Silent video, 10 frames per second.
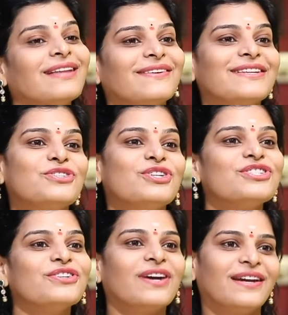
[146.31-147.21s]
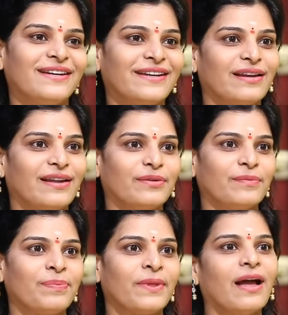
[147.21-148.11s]
తర్వాత చిరంజీవి గారి ఇంటికి వెళ్ళాను
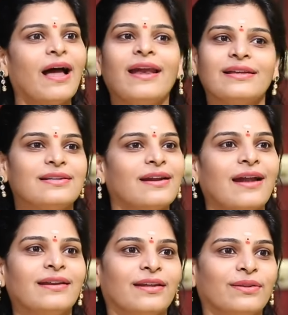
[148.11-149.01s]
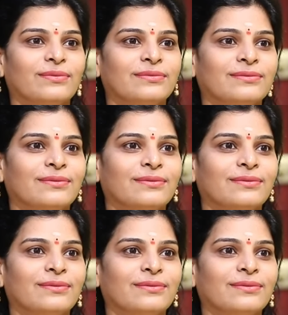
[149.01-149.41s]
వాళ్ళు అసలు రానిలేదు